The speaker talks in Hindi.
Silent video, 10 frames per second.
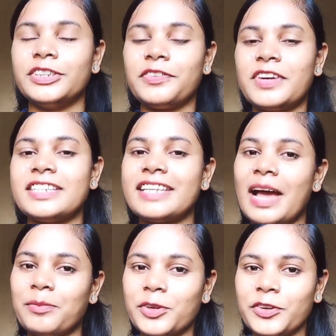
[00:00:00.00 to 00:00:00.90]
फ्रेंड्स आप
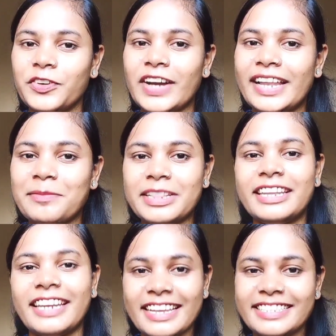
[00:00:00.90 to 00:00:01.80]
लोग को काली मंदिर
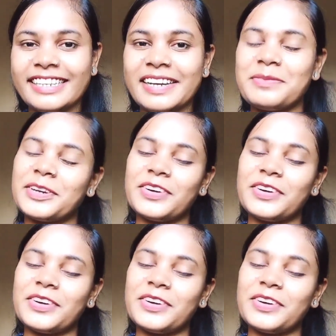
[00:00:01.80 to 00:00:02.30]
कैसे लगा मेरे को